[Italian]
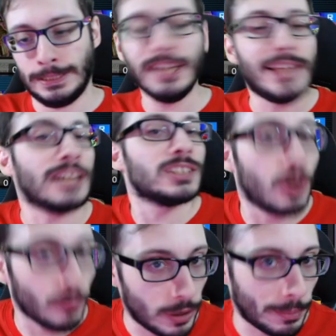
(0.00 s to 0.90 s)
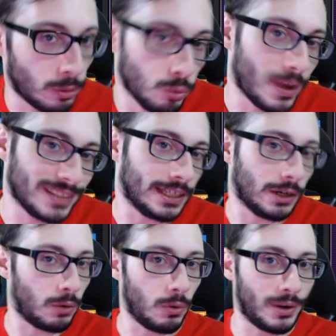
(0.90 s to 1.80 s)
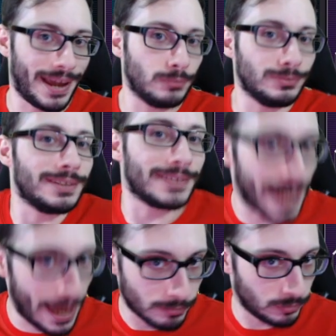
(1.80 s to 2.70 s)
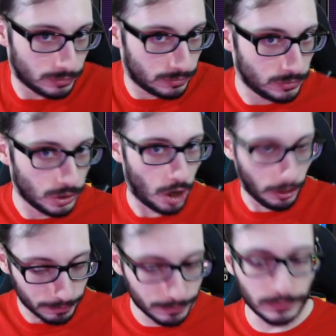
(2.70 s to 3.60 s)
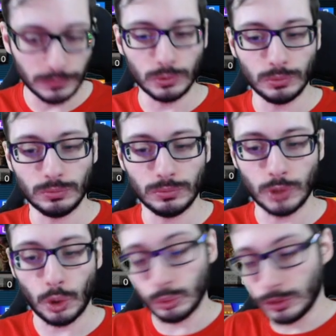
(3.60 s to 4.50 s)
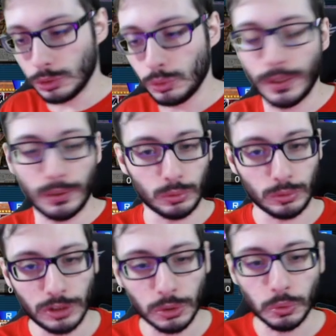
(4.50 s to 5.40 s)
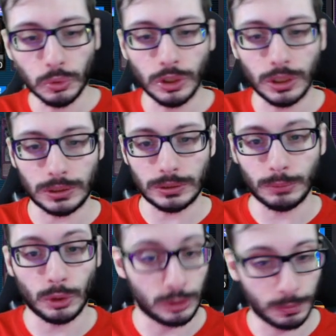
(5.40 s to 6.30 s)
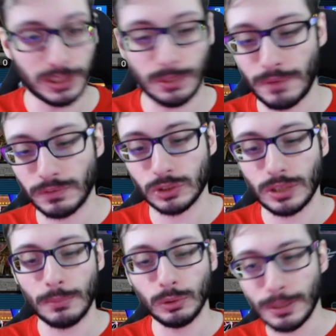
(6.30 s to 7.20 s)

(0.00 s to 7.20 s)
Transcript: Il deck si conferma comunque essere quello che è un T3, no? Mm, non un T2, non un T1, molto spesso abbiamo visto delle brutte